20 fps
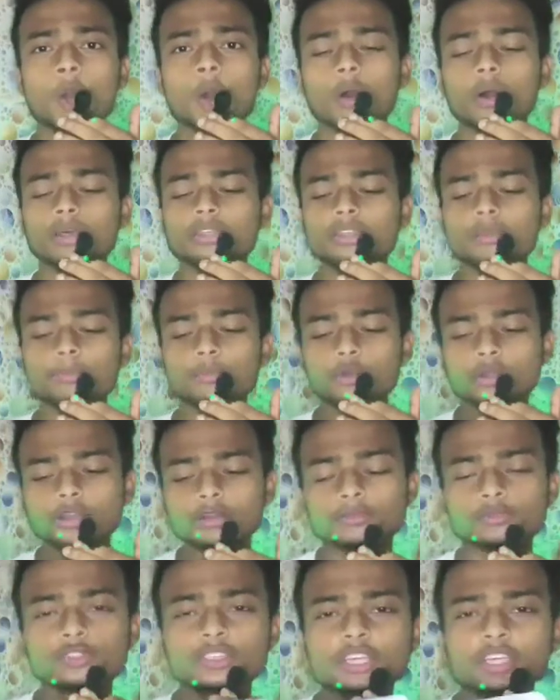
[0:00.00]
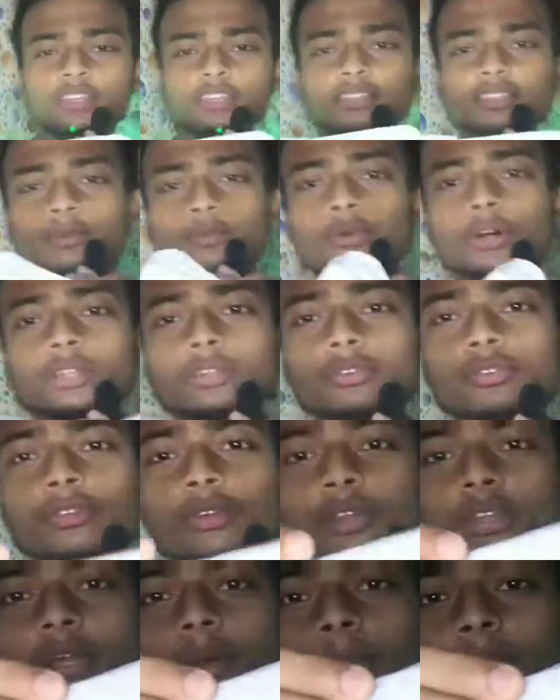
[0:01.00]
और ये प्रोडक्ट मुझे रिसीव हुआ
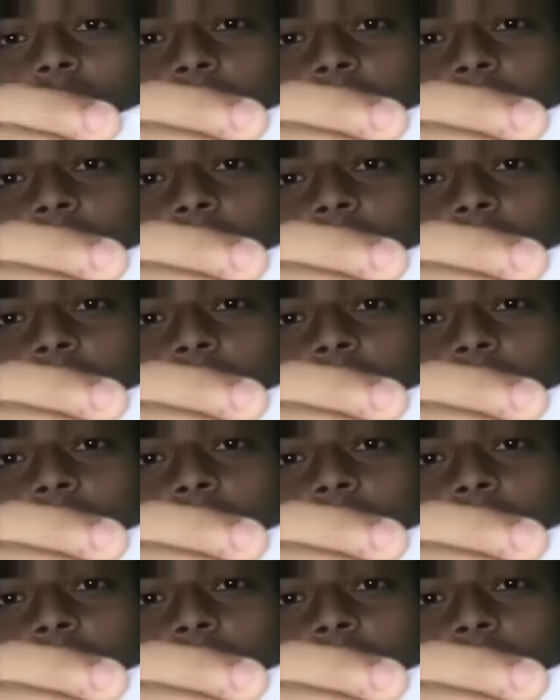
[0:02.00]
दोस्तों यहाँ पर